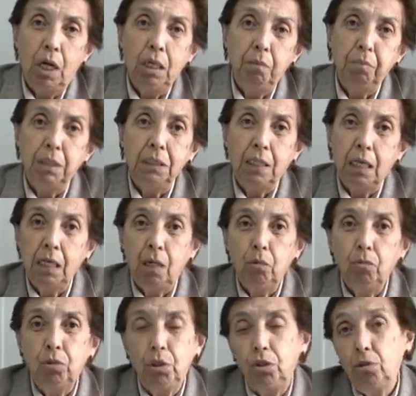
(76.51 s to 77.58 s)
alimentaria
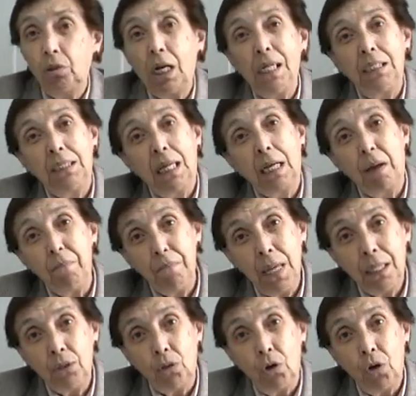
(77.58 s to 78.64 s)
nutricional está
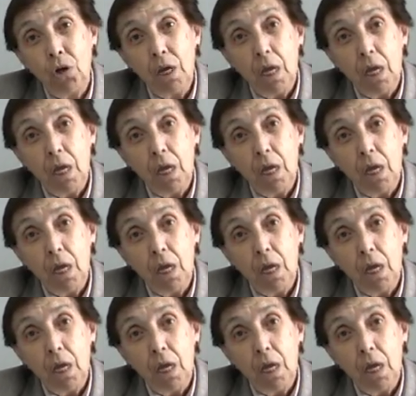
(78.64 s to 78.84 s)
cambiando,